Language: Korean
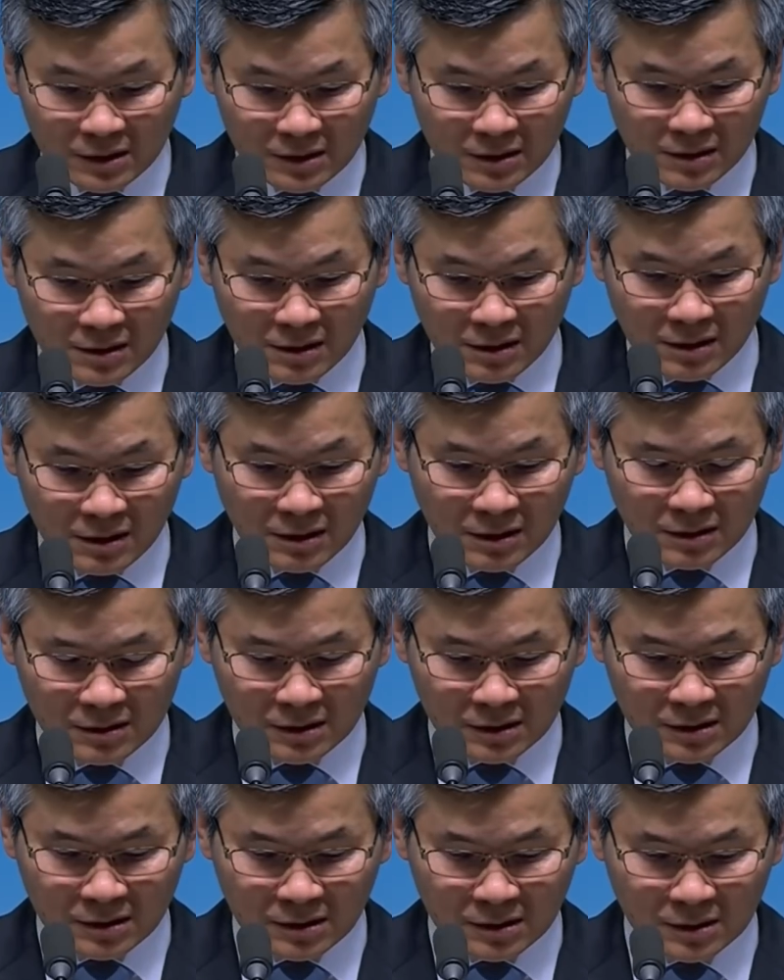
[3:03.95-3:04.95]
이제 글을
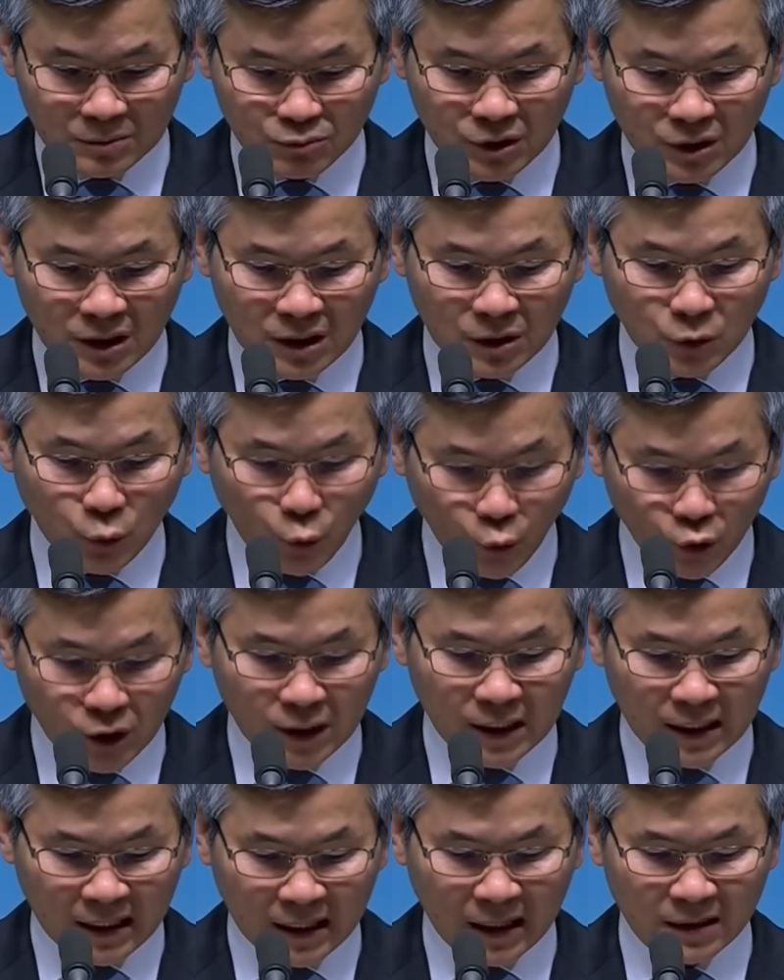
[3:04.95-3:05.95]
쓰시는 분이
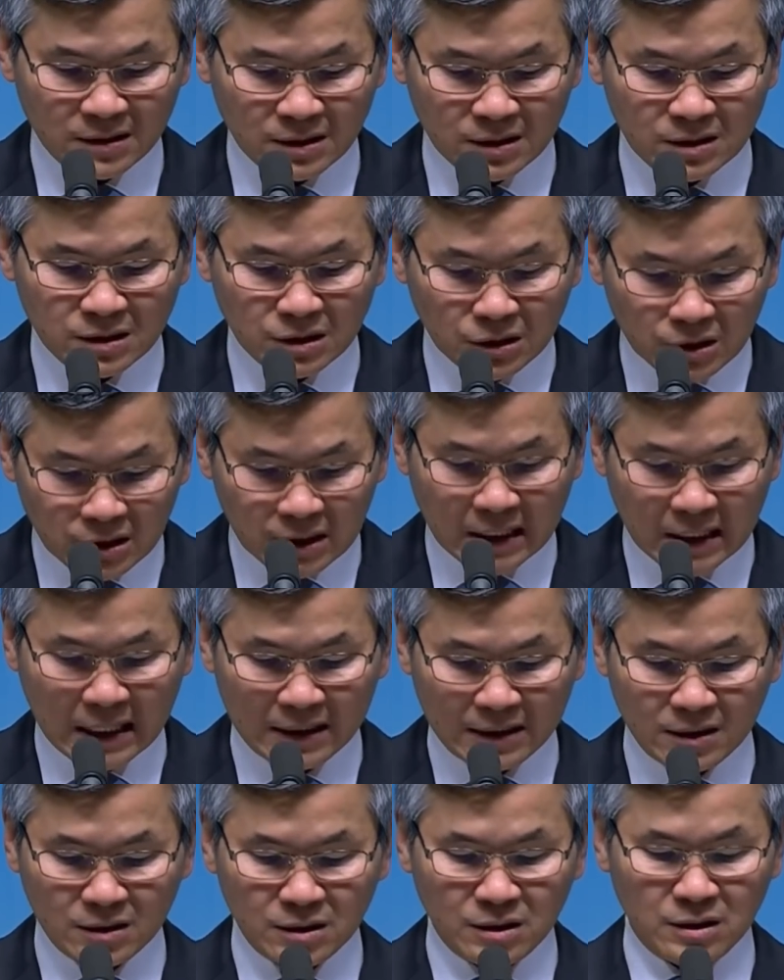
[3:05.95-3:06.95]
노인에 대해서
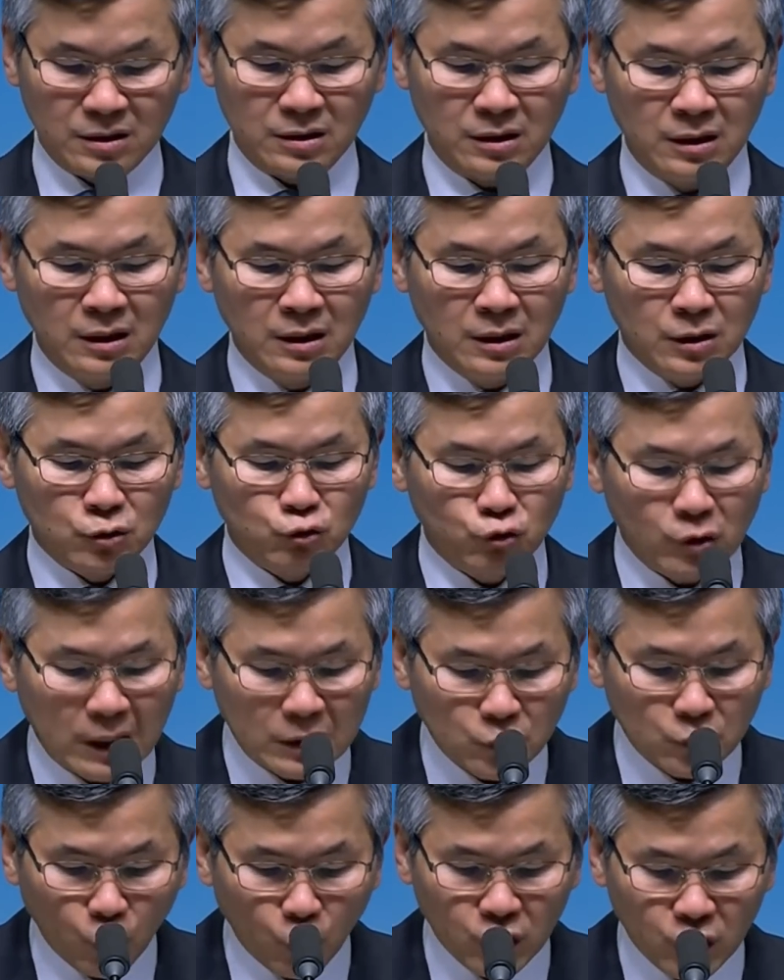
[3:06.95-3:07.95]
정의하기를
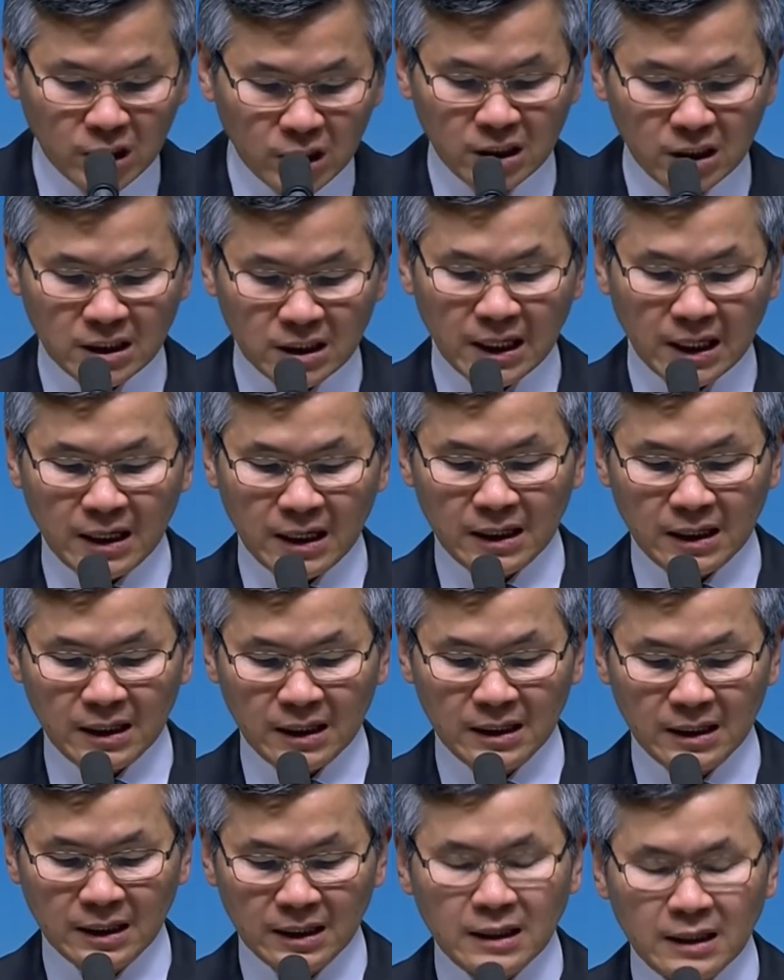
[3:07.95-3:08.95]
누가
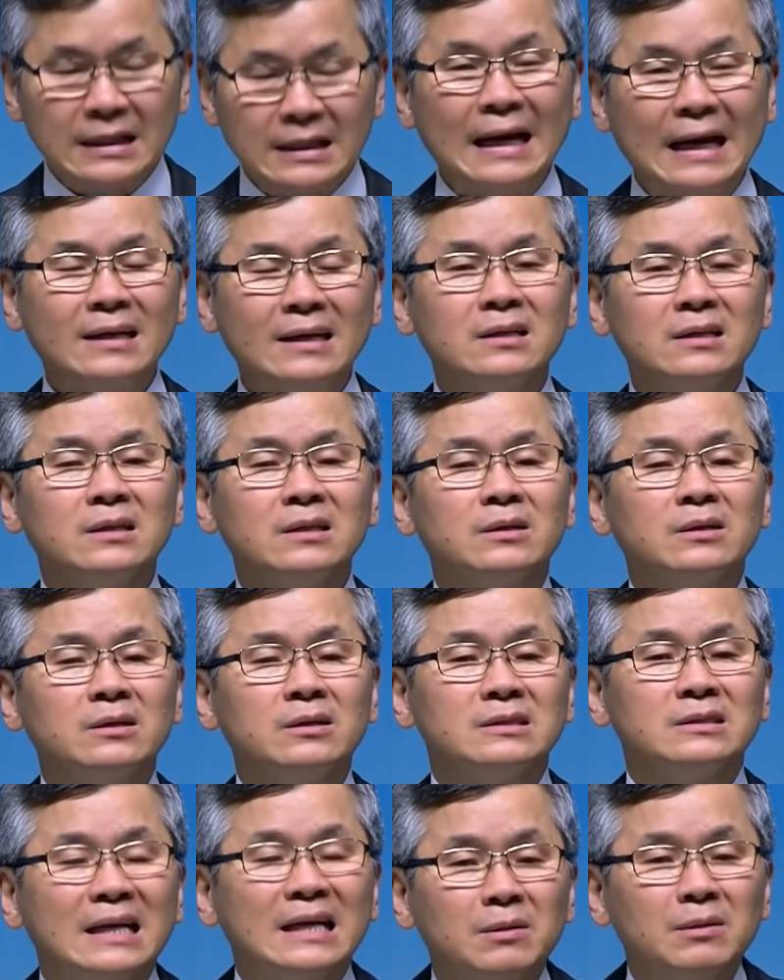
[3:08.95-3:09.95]
노인이냐? 나이
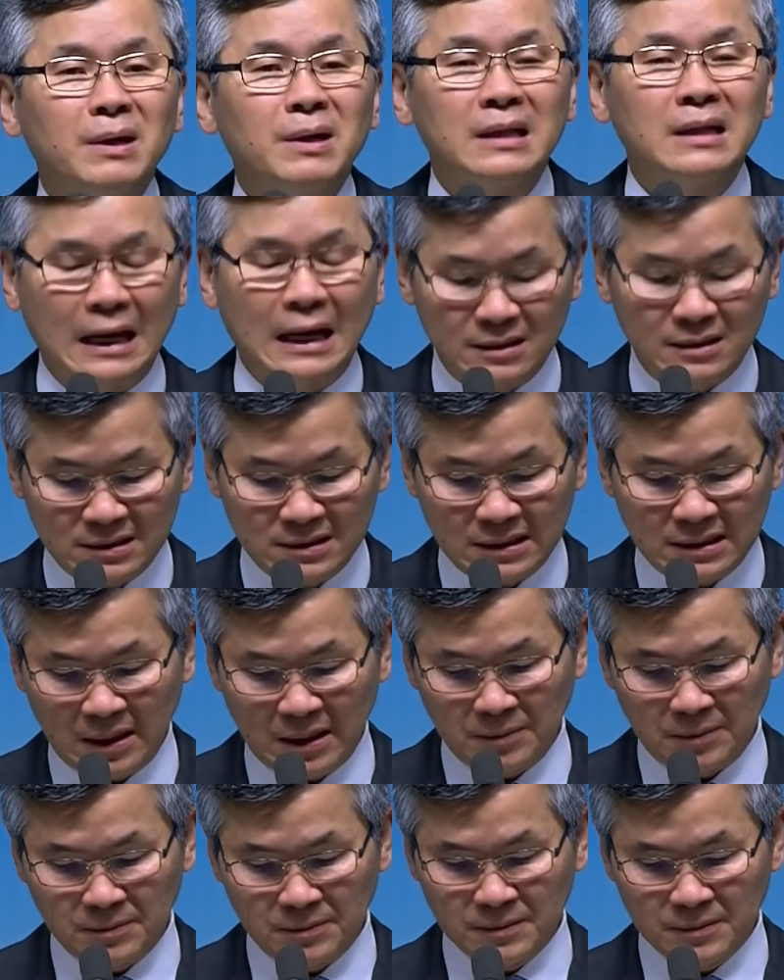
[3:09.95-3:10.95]
들어 자기만 아는
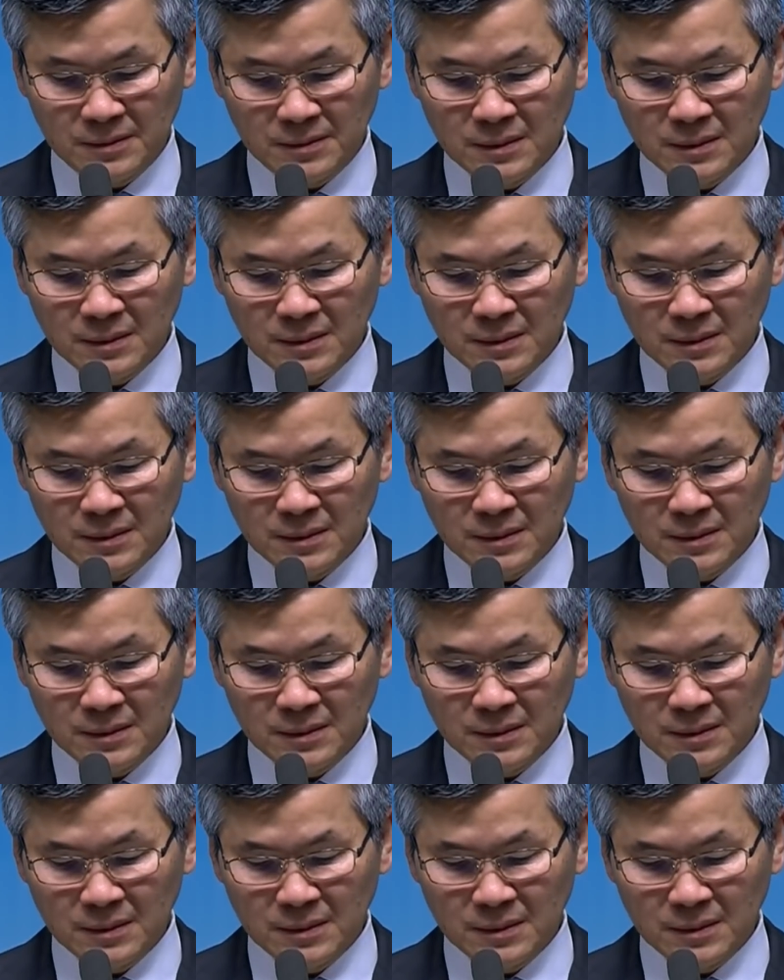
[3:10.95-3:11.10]
사람.